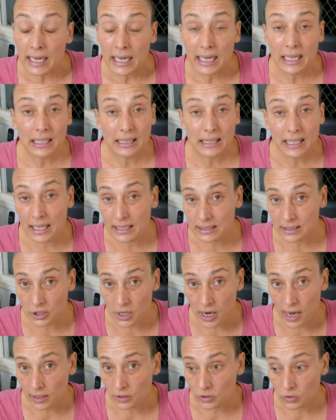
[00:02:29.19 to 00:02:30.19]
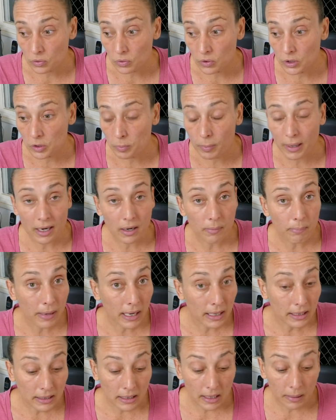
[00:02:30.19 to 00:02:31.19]
Ele tem essas reações para
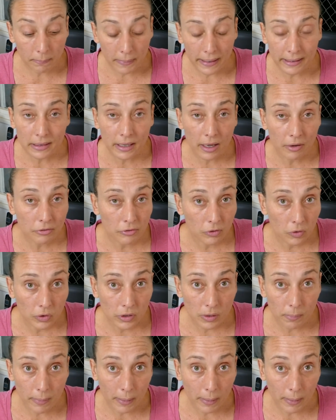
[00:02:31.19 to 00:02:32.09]
campainha, para interfone,